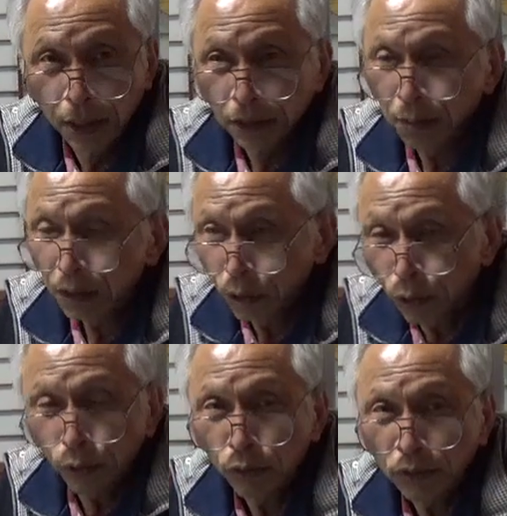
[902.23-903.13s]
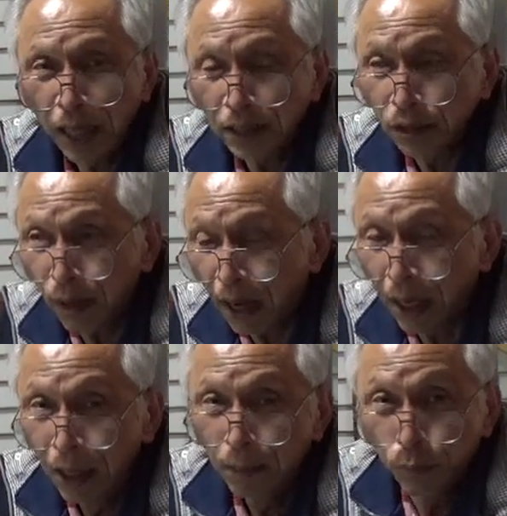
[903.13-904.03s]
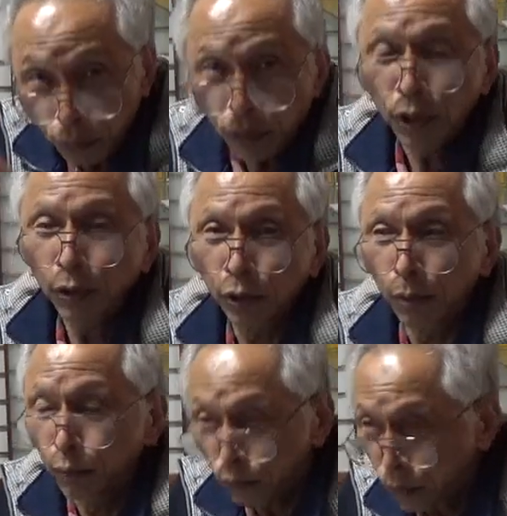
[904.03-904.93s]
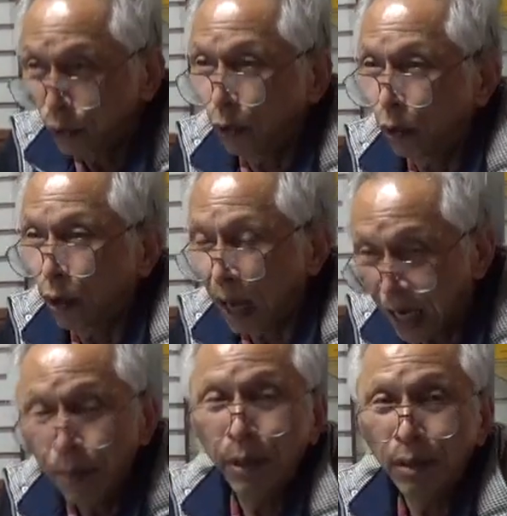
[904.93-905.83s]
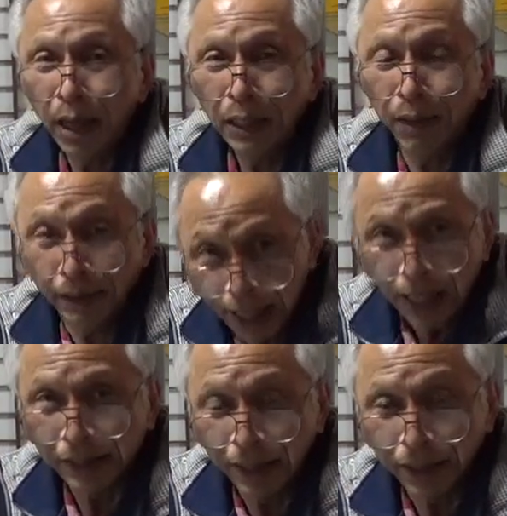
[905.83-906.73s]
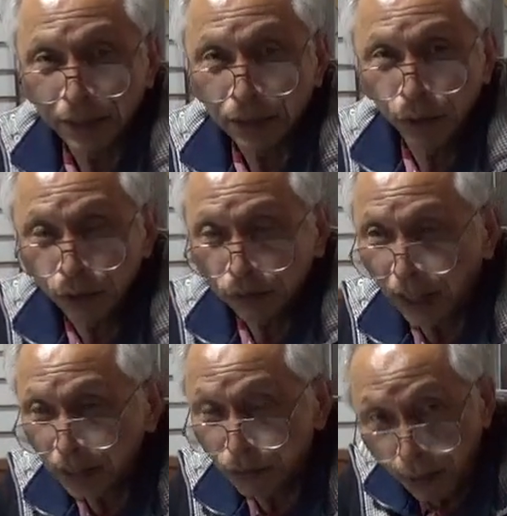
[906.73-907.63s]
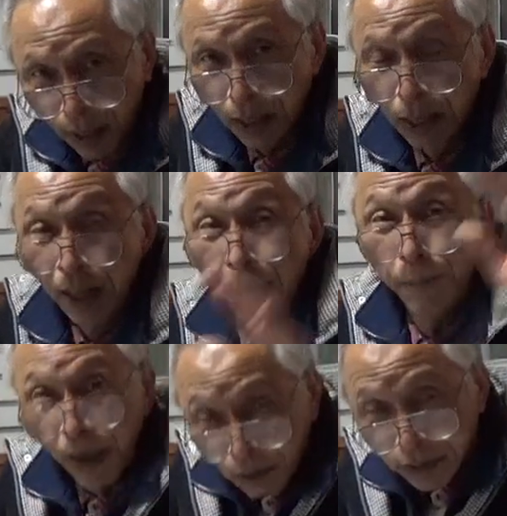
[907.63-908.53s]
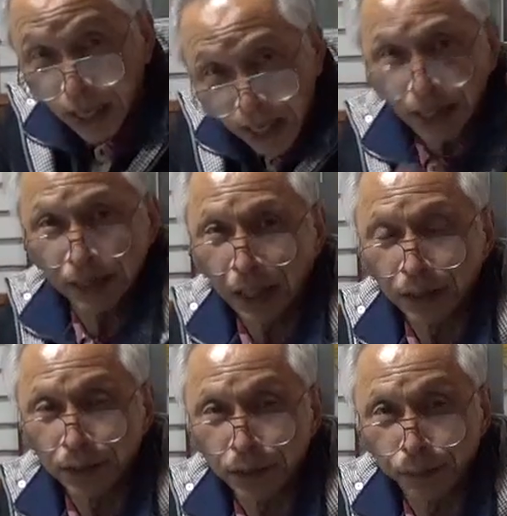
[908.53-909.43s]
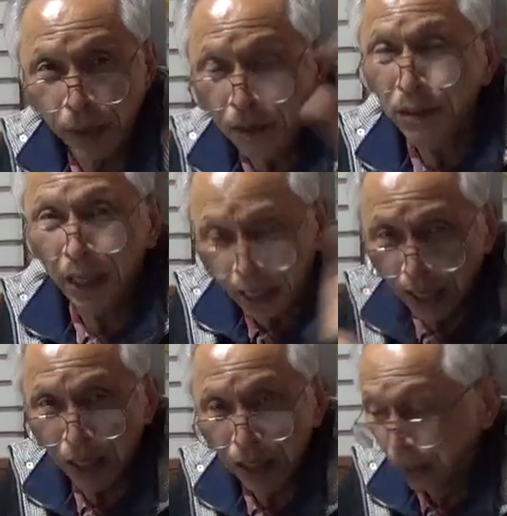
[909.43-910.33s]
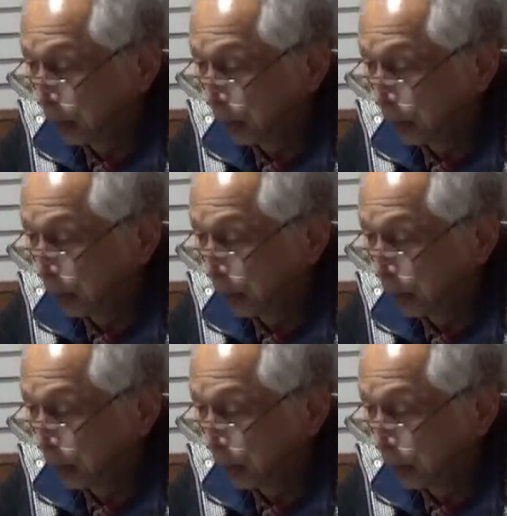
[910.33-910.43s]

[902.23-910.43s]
つまり聖徳太子は仏教と仏教を崇めるあれではなかったわけです聖徳太子はペルシャから来たんですよペルシャから